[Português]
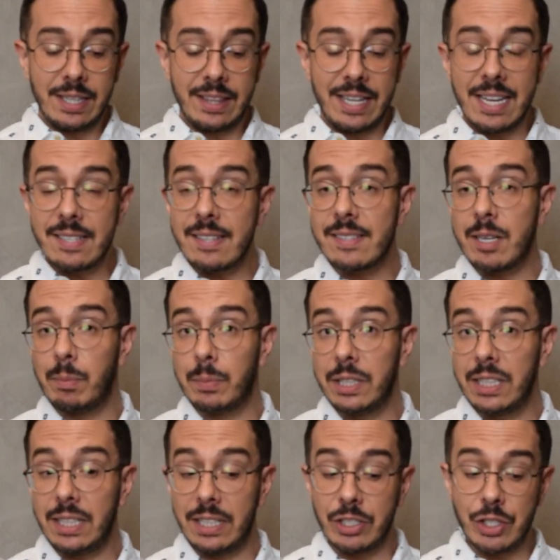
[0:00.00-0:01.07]
Nessa
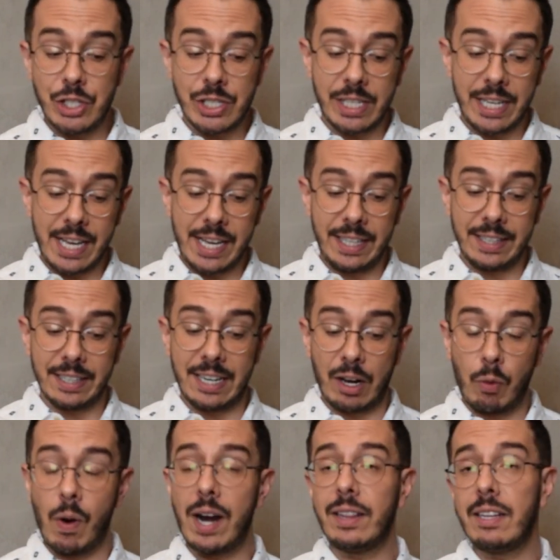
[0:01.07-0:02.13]
semana, a gente tem ainda, na
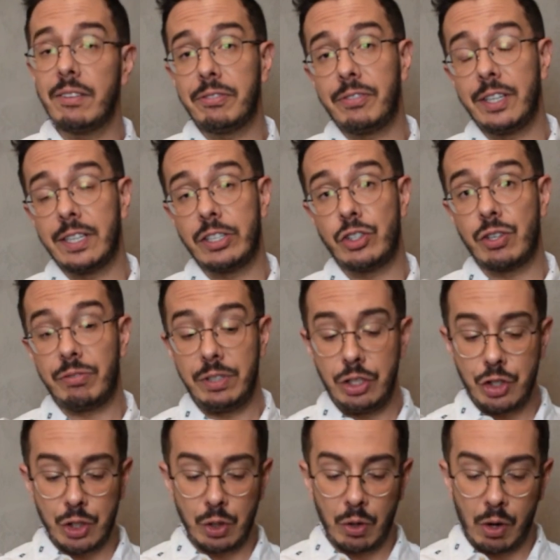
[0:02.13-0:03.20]
quarta-feira, dia
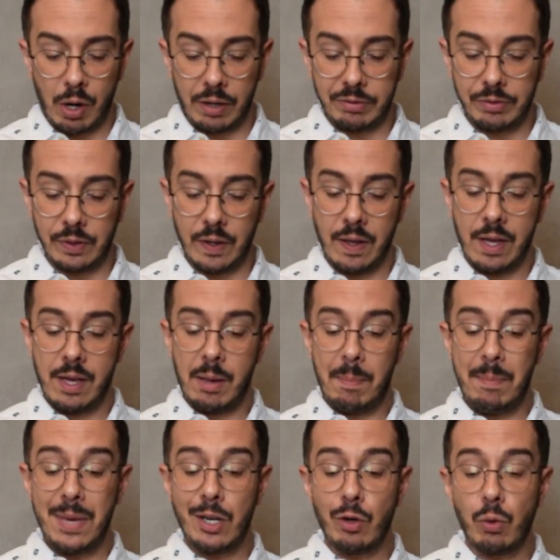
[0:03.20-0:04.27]
29,
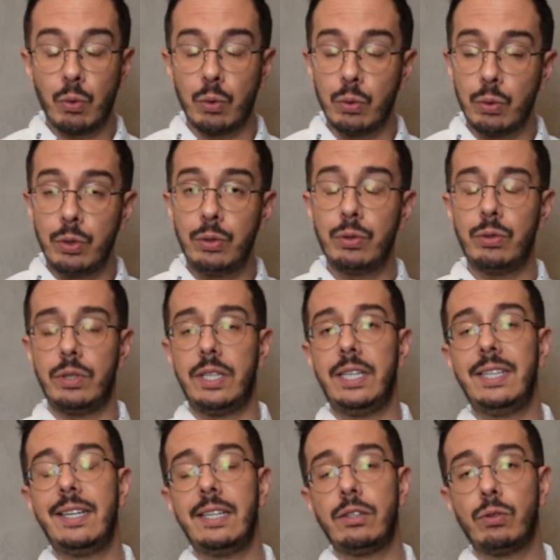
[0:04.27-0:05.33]
Mercúrio e
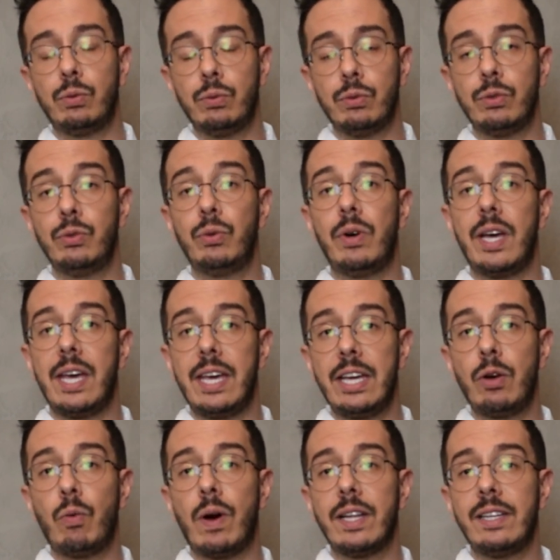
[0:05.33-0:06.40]
Netuno
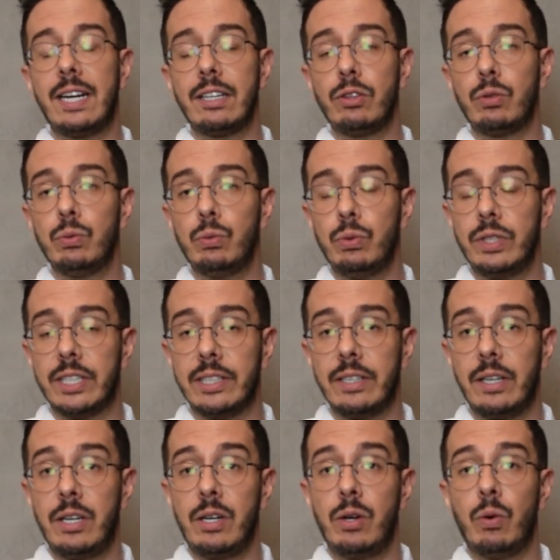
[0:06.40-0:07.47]
em quadratura,
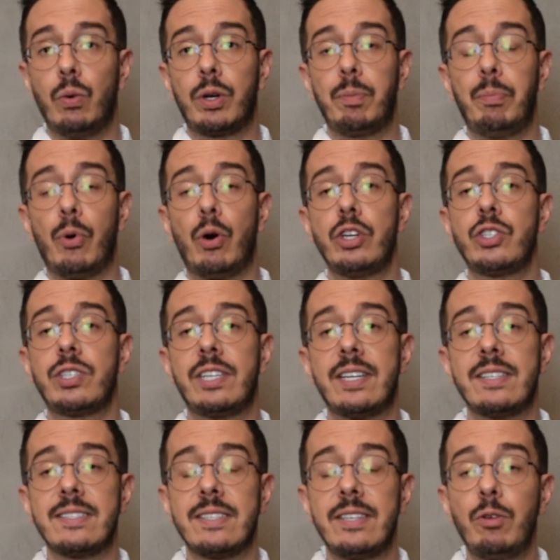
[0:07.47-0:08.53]
o que pode
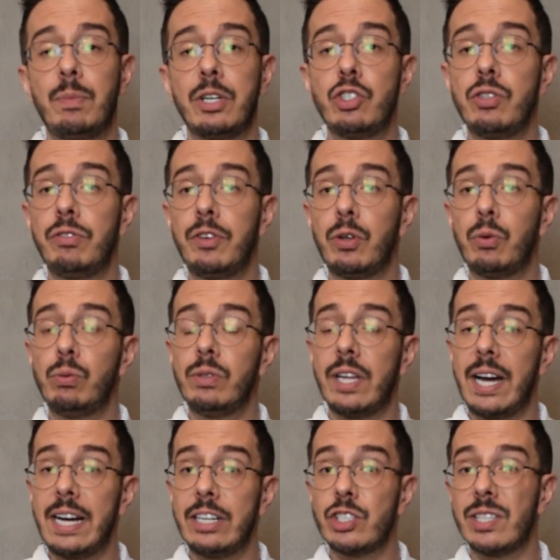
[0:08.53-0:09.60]
trazer uma
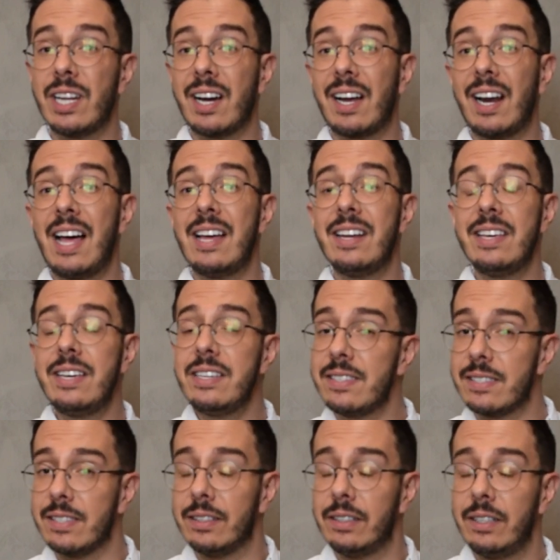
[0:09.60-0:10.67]
dificuldade na
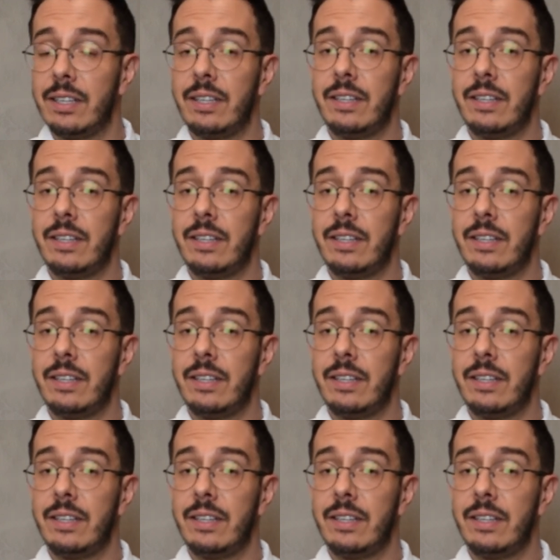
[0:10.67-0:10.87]
clareza